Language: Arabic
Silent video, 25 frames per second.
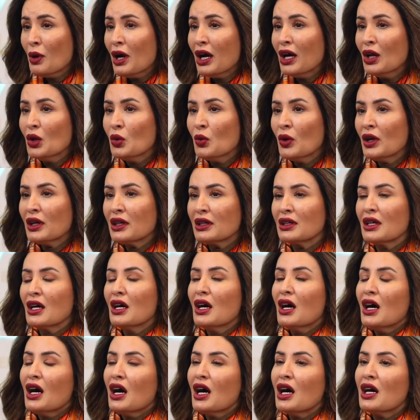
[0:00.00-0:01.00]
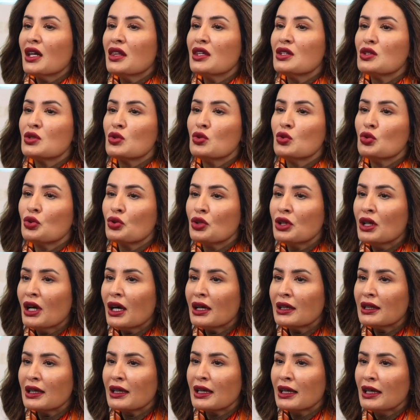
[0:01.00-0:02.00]
ومع الوقت هذه
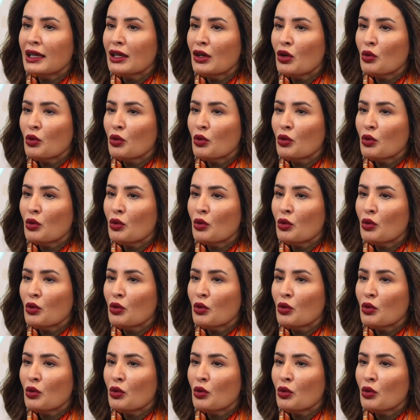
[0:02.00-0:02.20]
سلوكياتك